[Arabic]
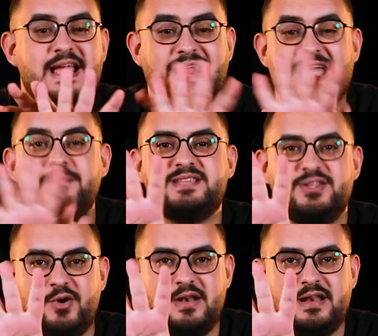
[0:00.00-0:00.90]
الخمسه
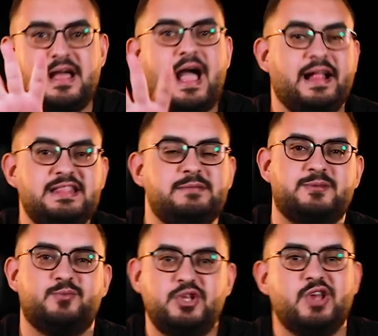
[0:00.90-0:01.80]
دول عندي
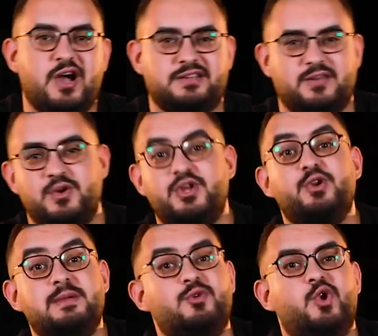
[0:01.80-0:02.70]
مضمونين اكتر ويقدروا
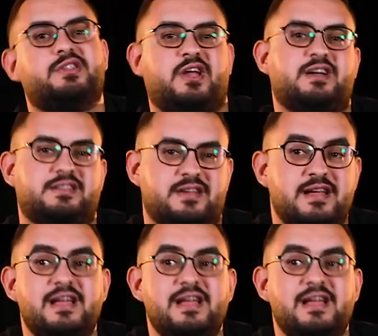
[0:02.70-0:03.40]
يجيبوا نقط اكتر